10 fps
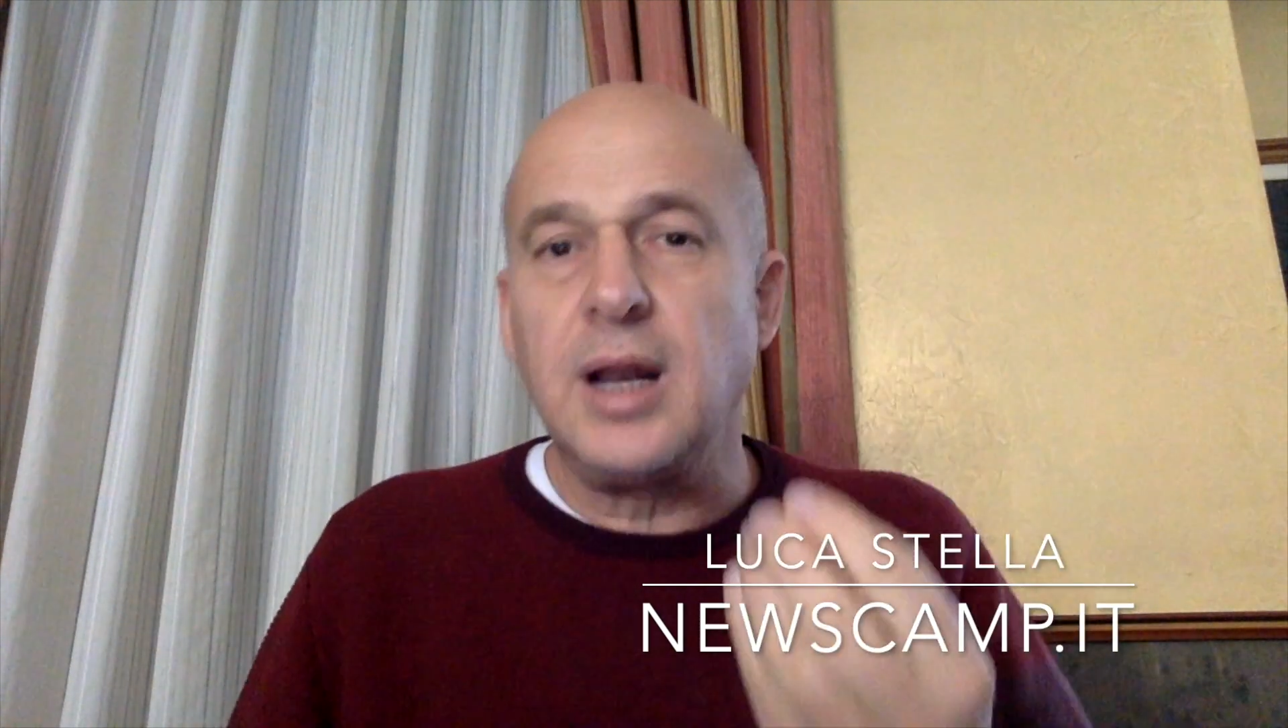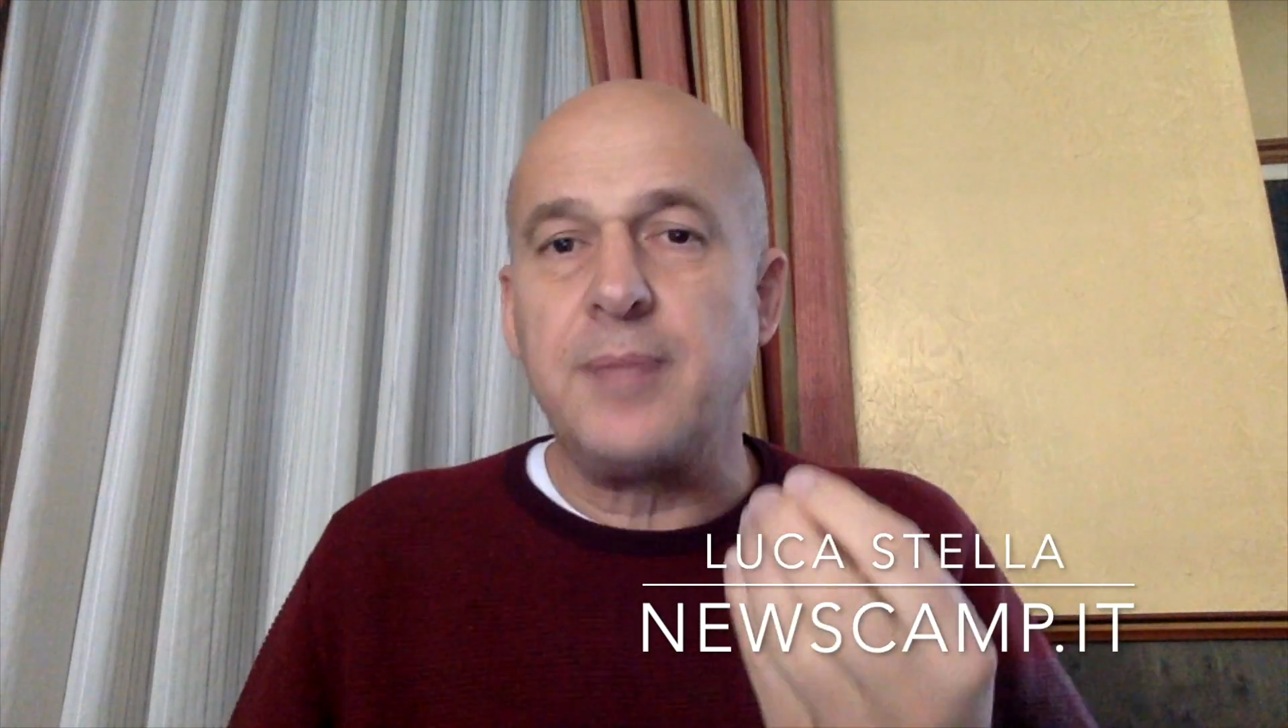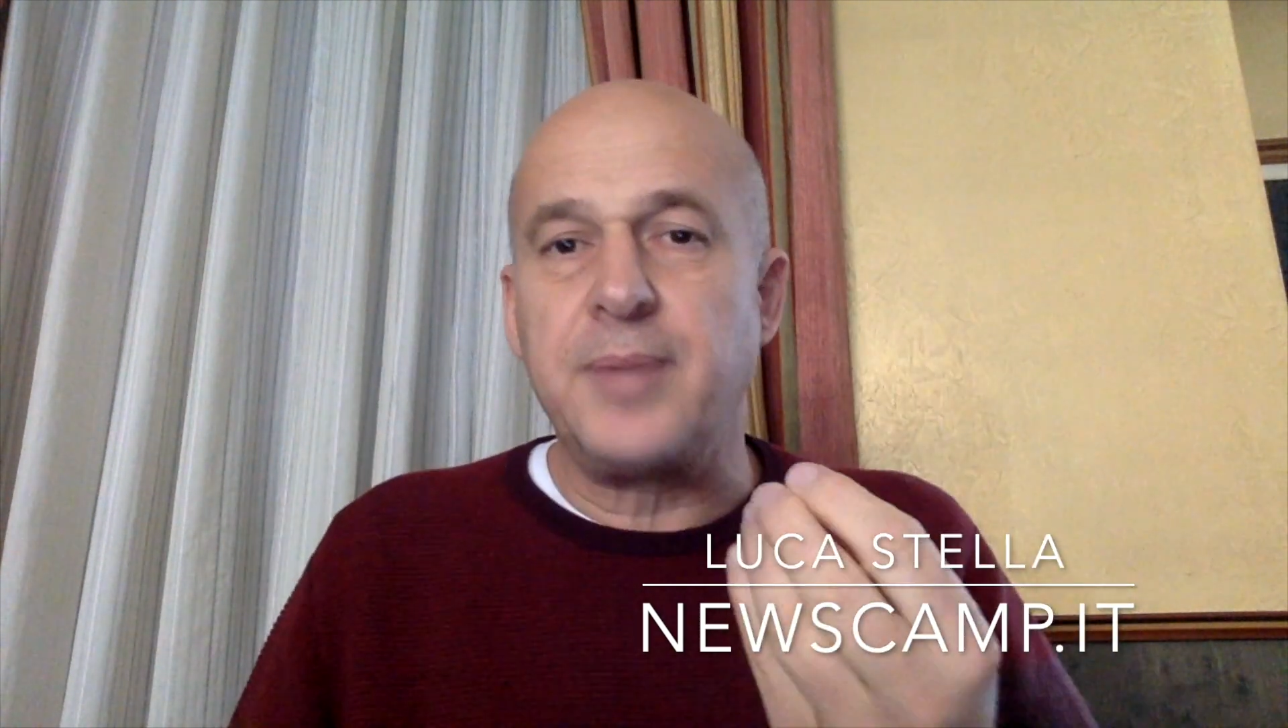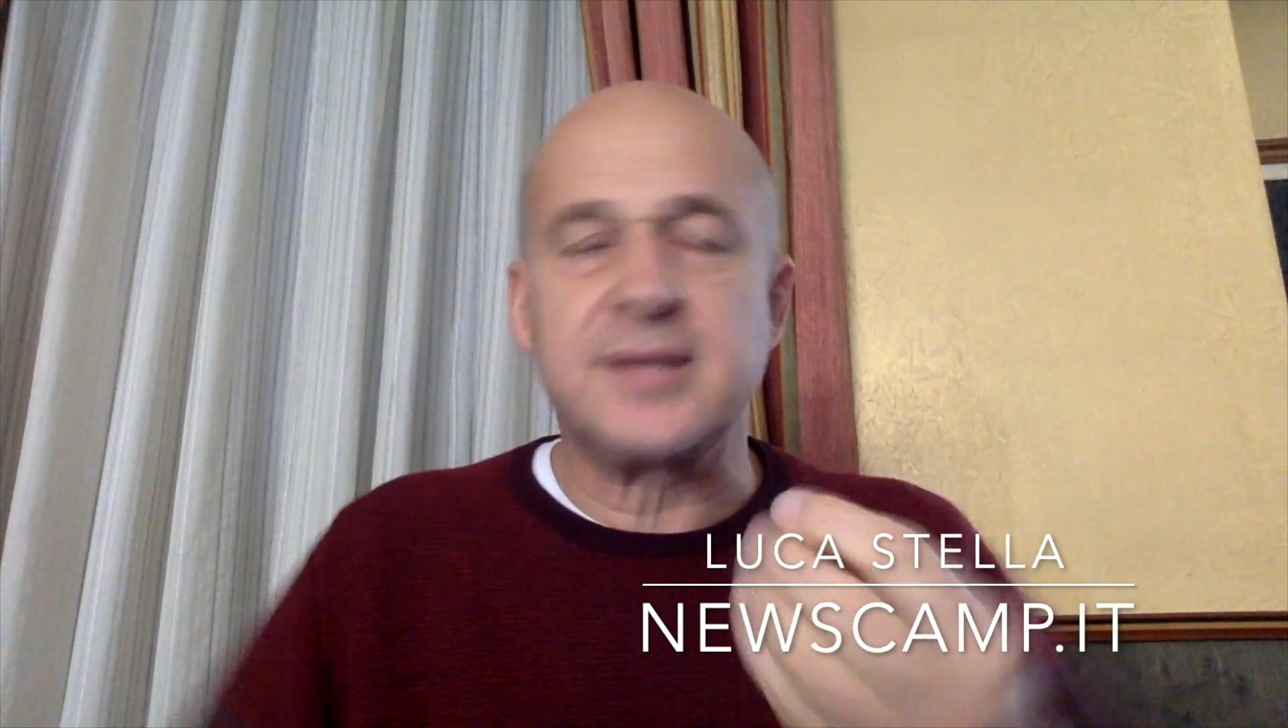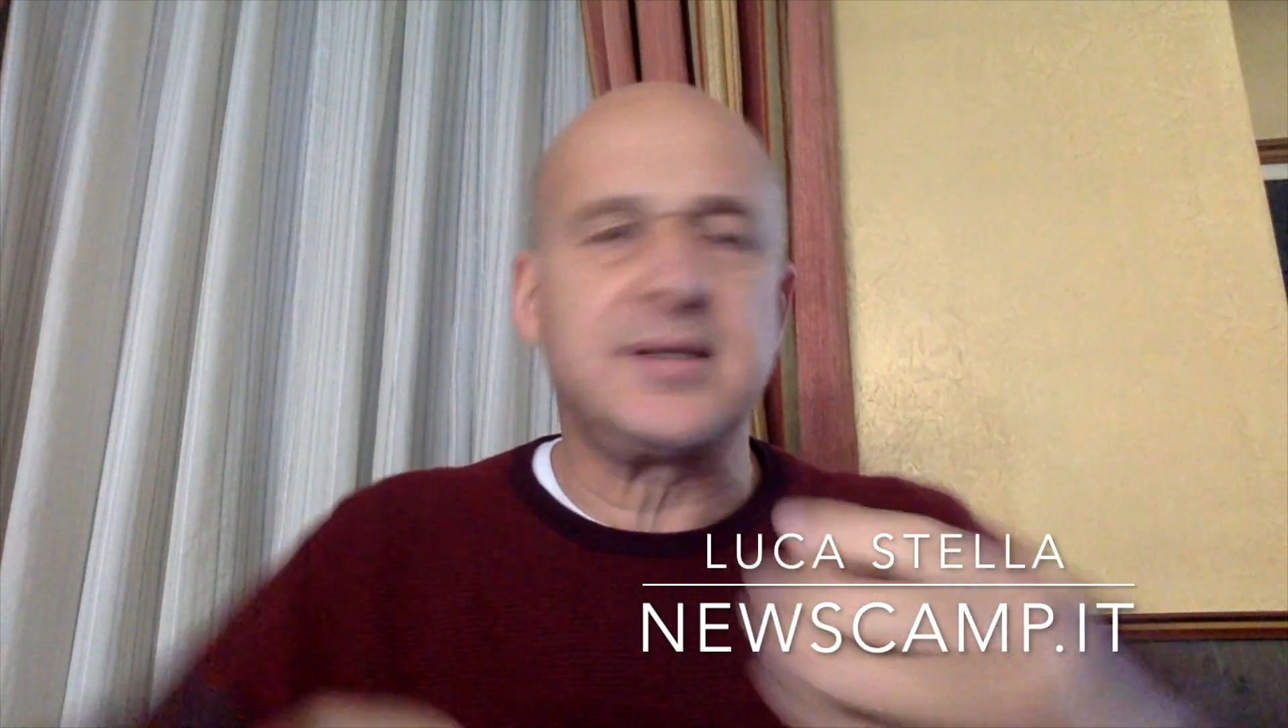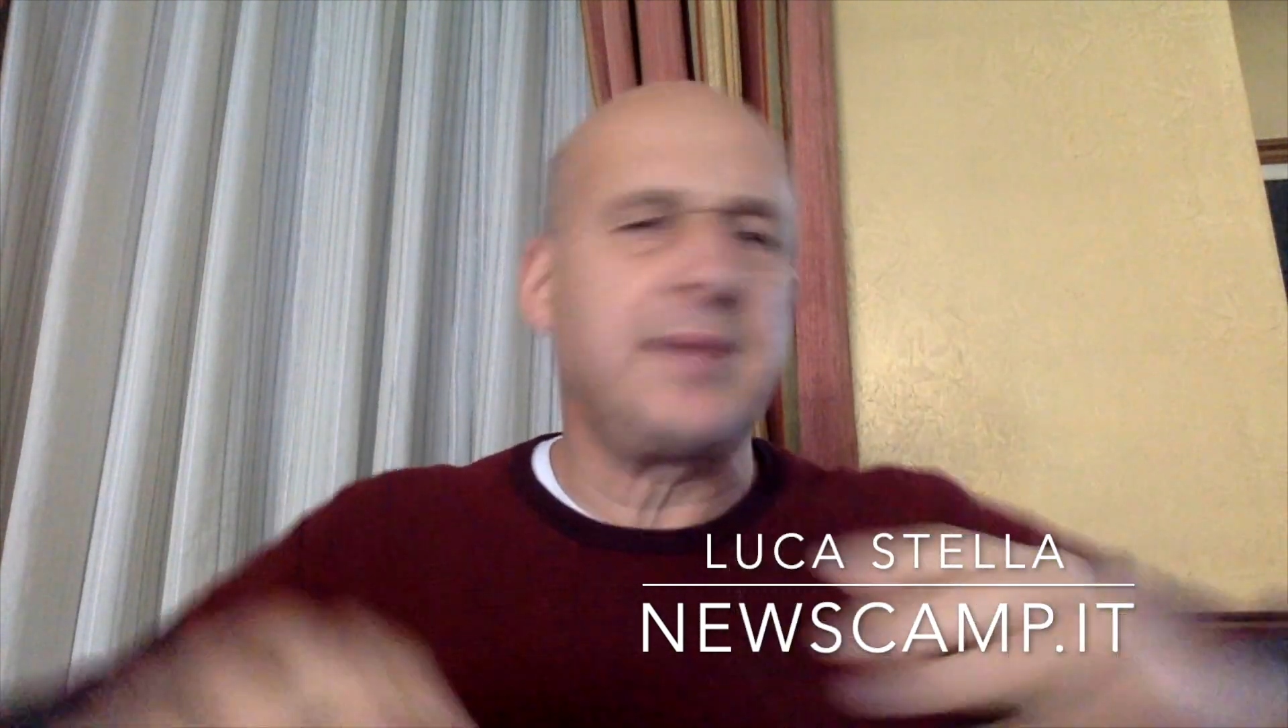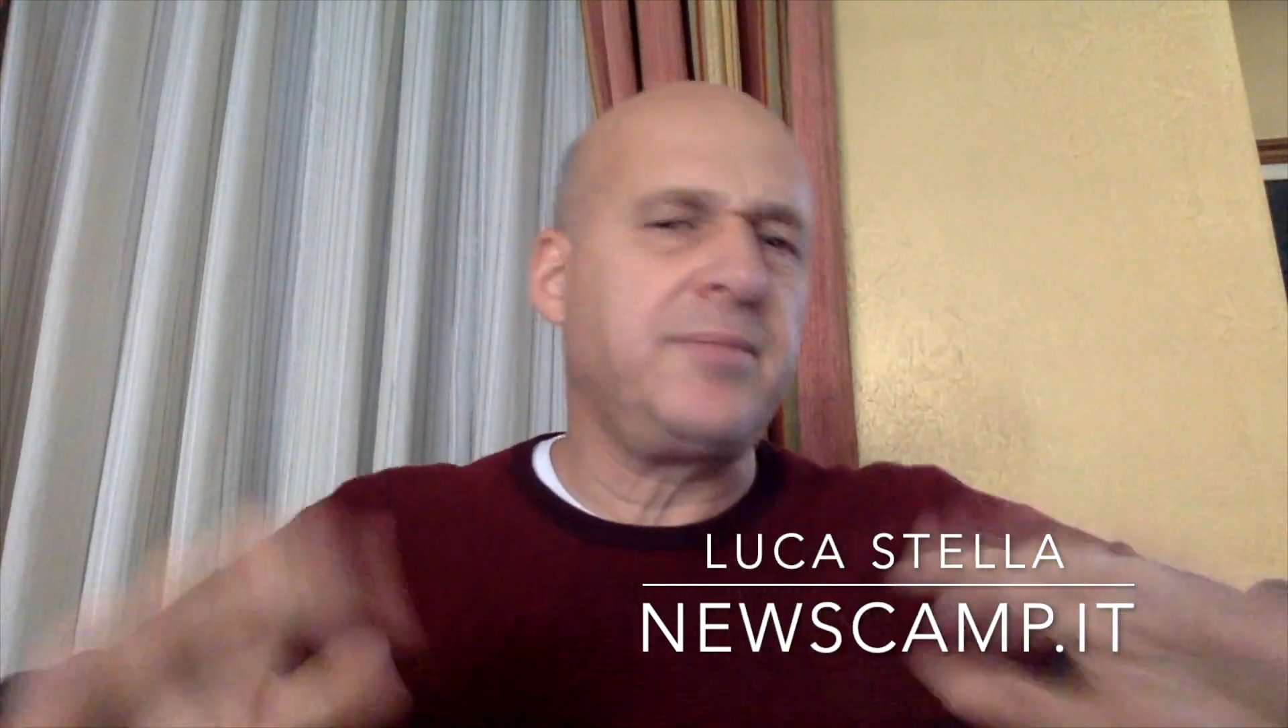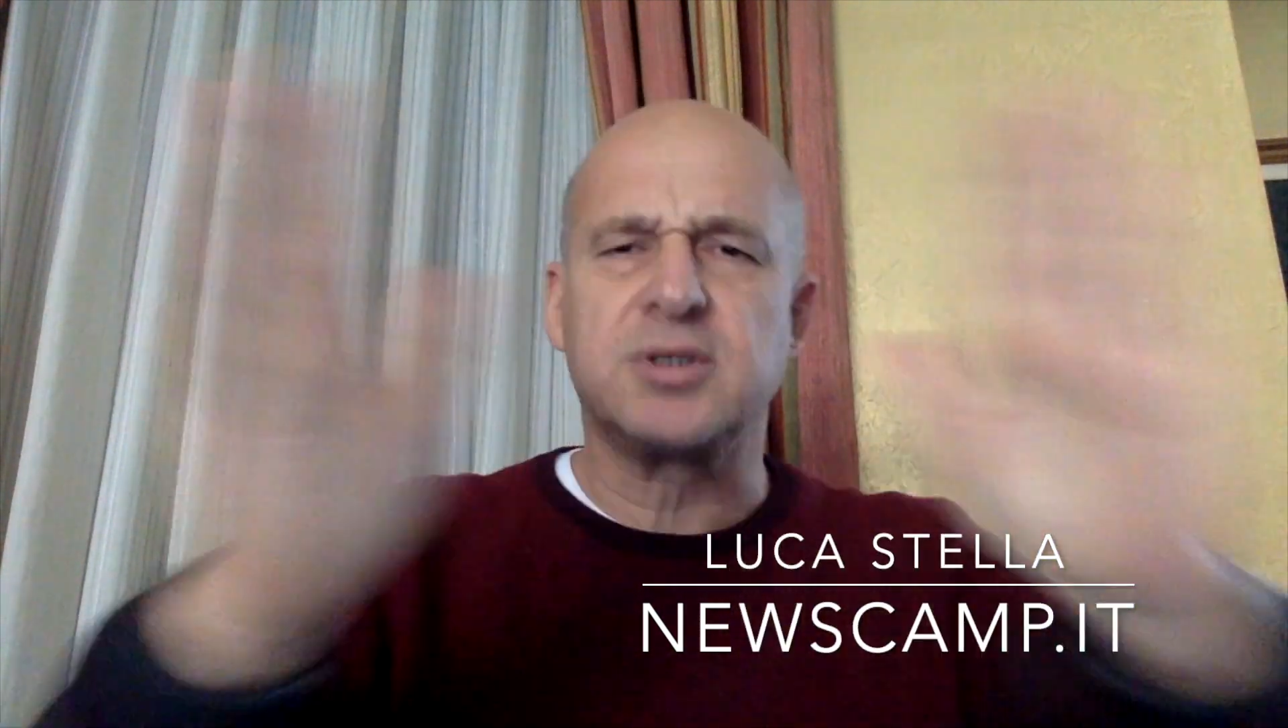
per esempio,